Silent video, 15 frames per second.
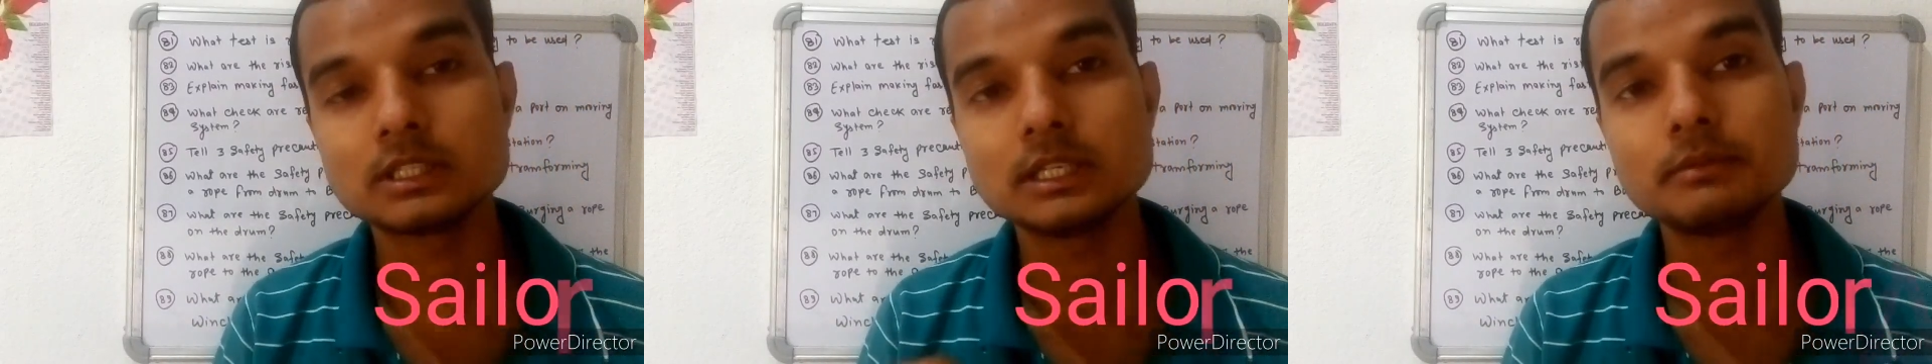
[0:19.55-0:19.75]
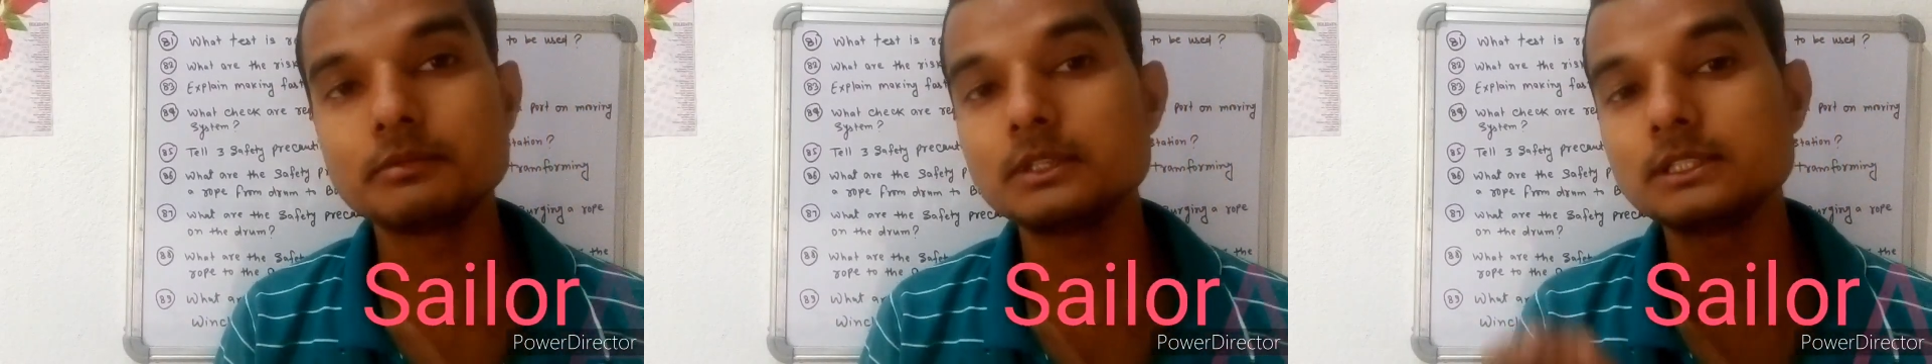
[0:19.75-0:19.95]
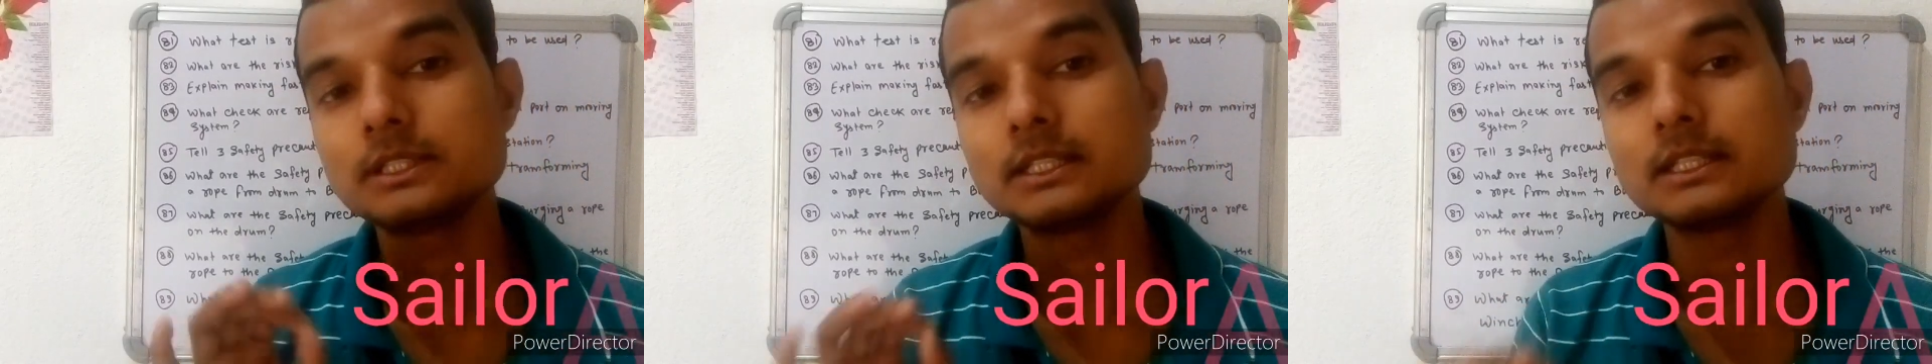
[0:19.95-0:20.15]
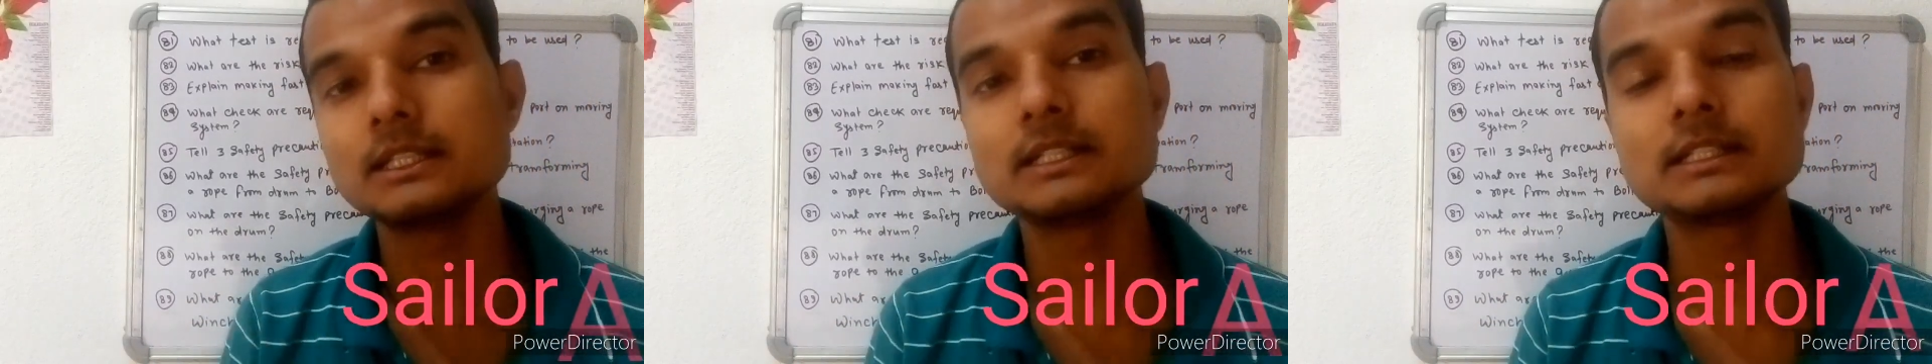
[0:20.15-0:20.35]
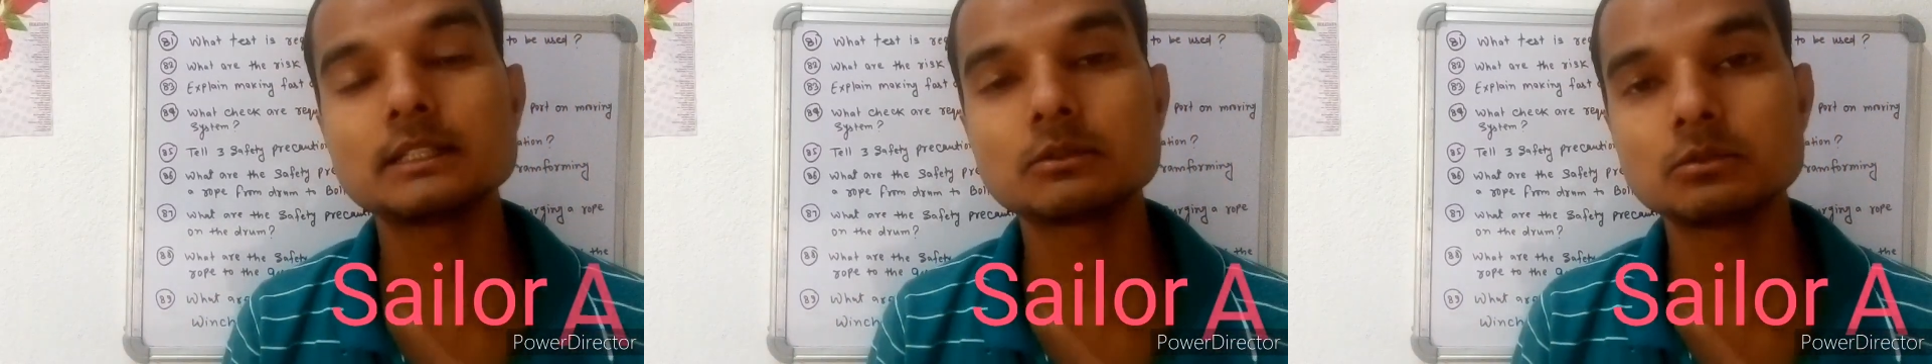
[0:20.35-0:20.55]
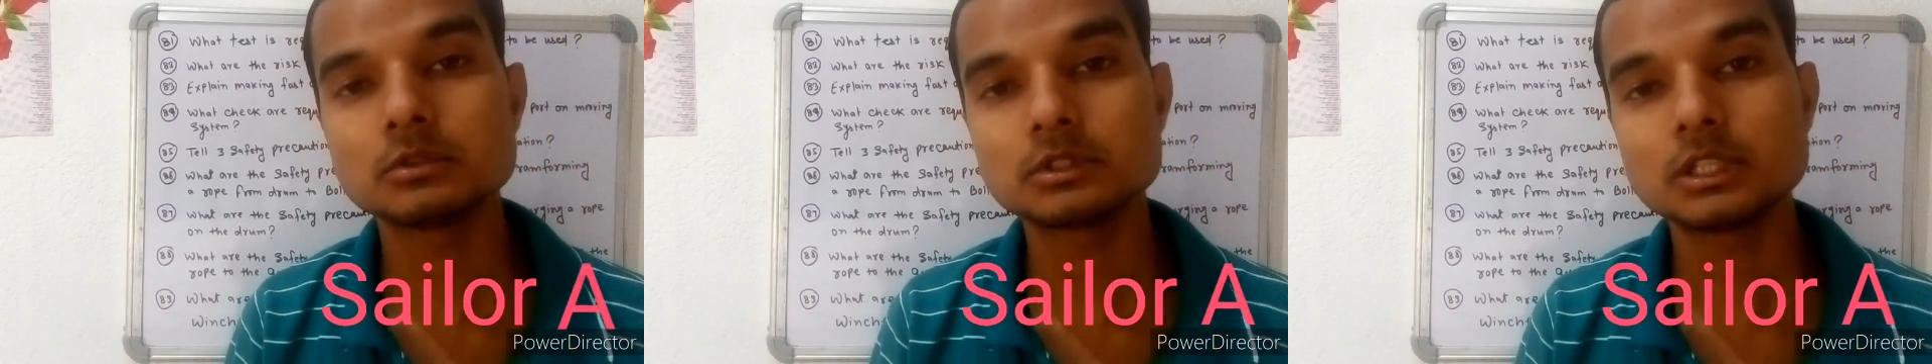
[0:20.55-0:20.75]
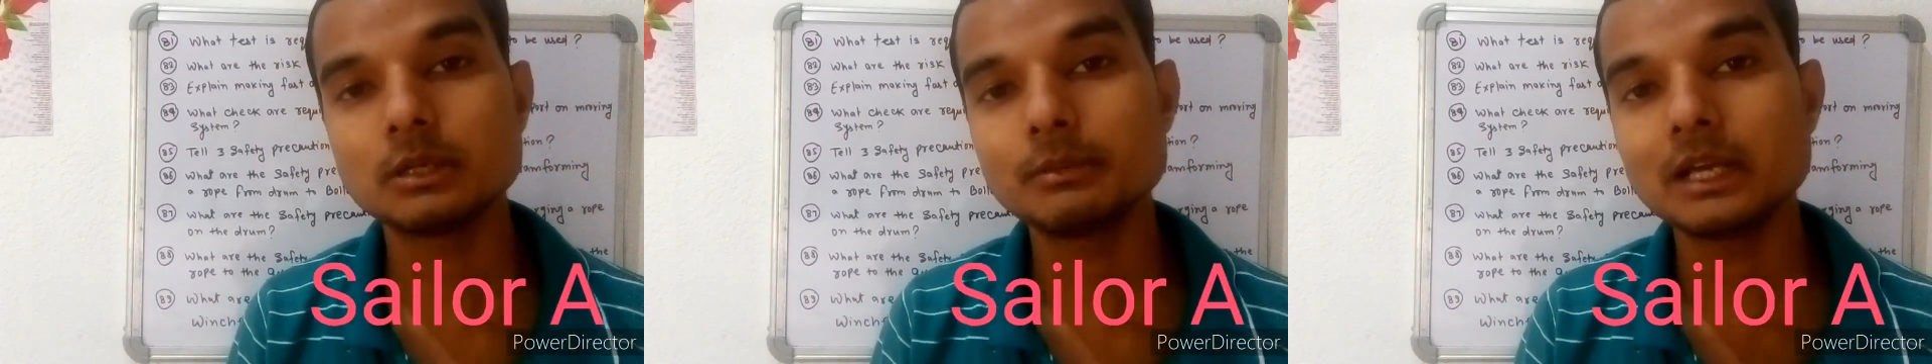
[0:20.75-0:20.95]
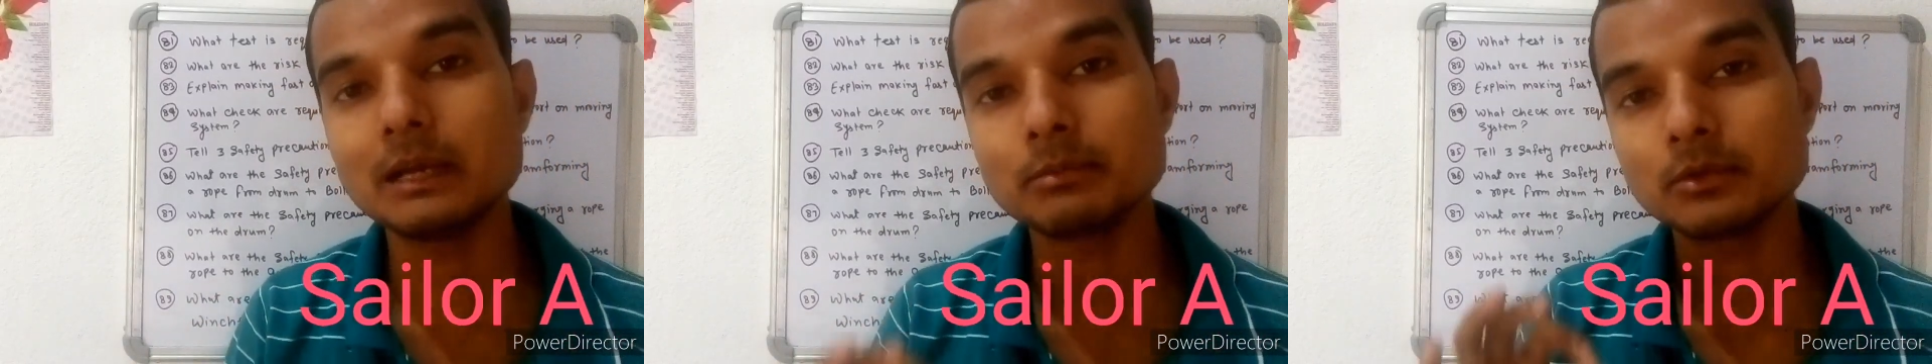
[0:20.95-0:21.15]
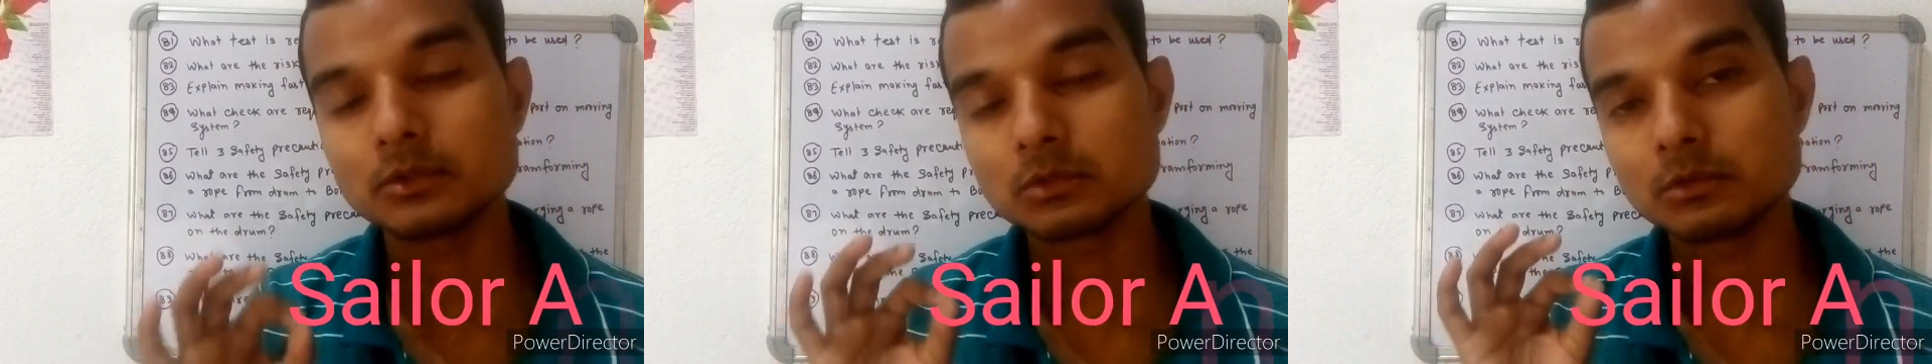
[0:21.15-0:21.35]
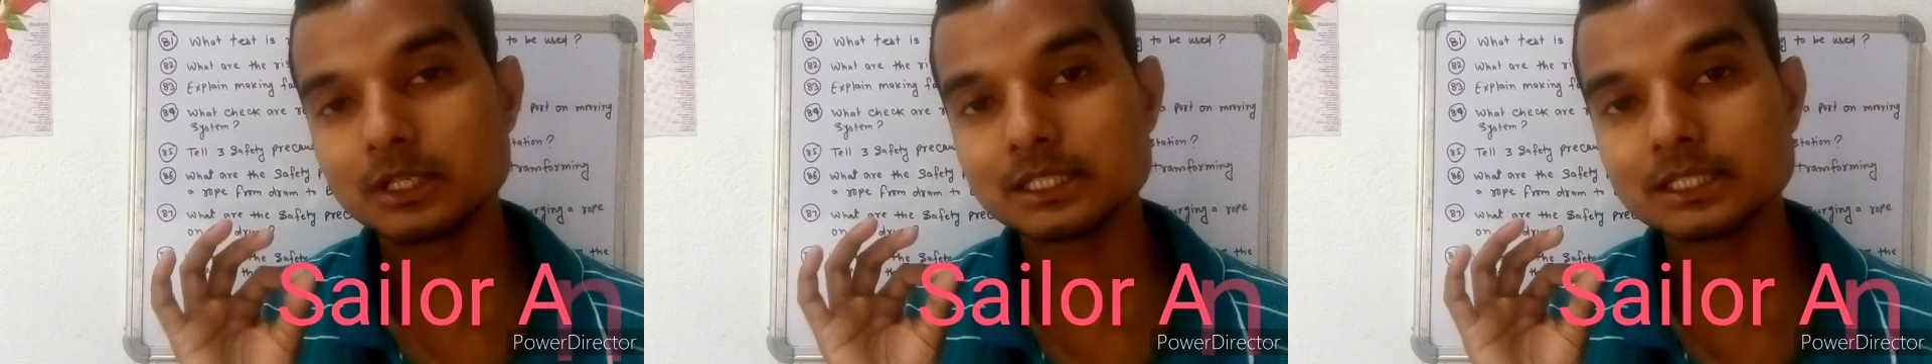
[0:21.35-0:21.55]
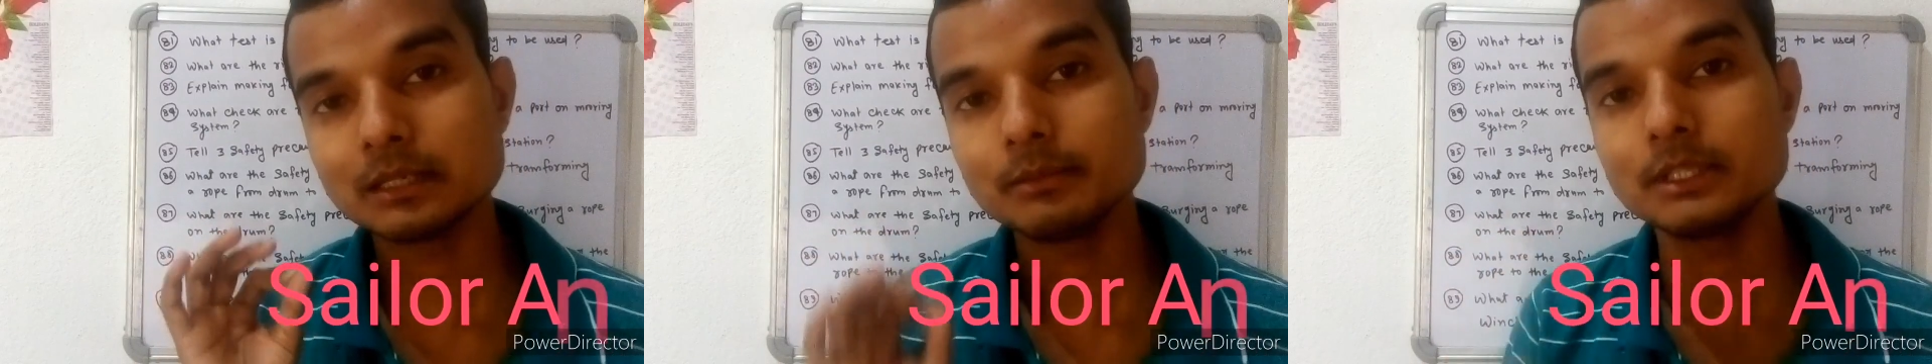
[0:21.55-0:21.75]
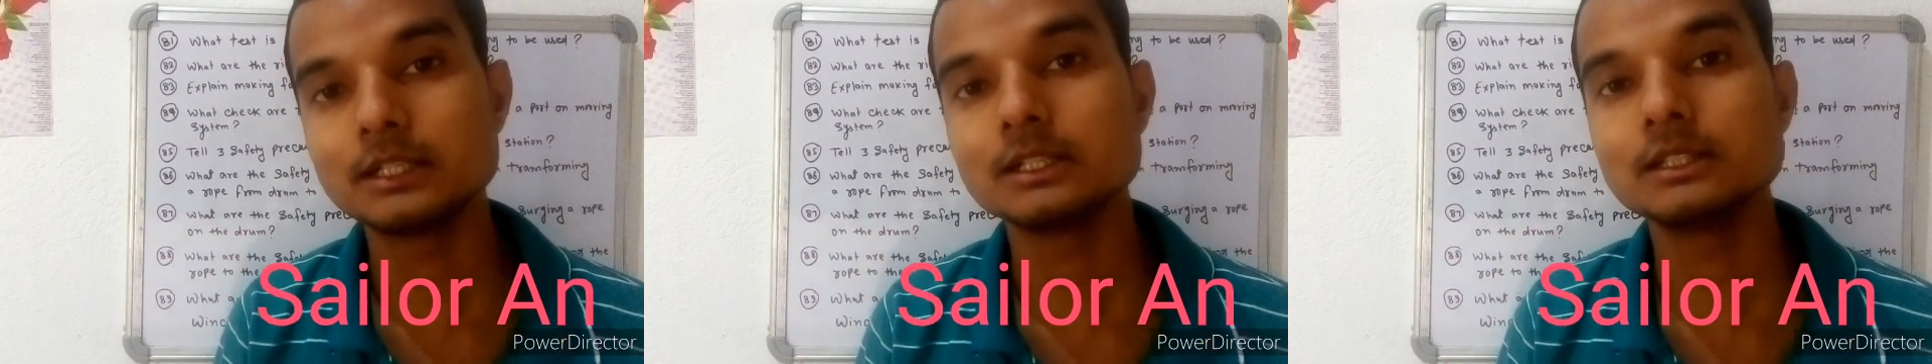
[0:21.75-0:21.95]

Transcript: सेफ्टी से रिलेटेड क्वेश्चन में आपको थोड़ा सा भी